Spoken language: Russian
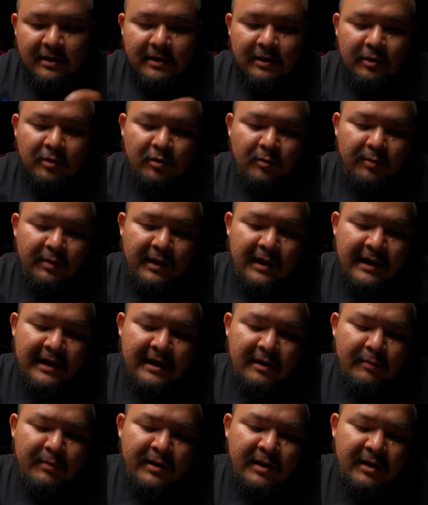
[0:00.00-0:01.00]
Но
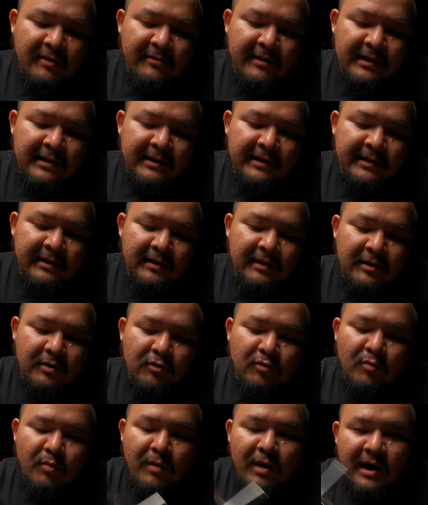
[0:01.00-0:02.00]
благо мне хватило
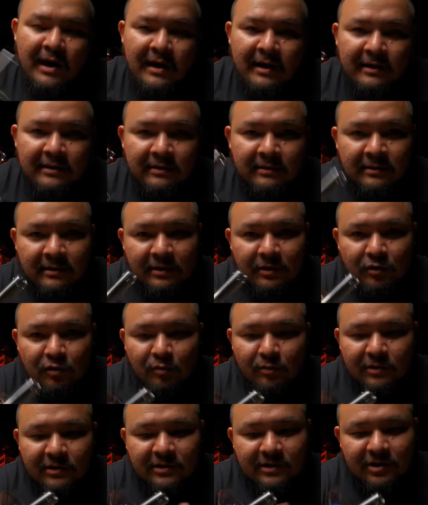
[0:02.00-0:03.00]
ума
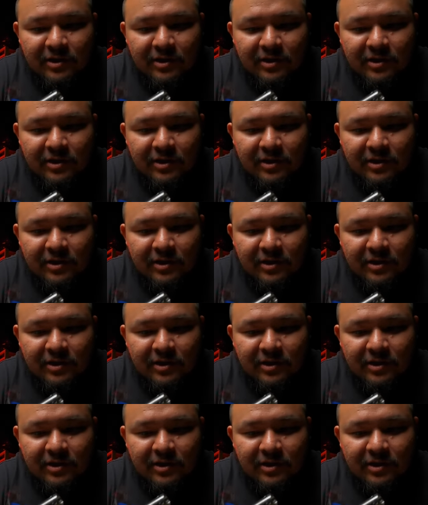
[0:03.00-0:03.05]
додуматься,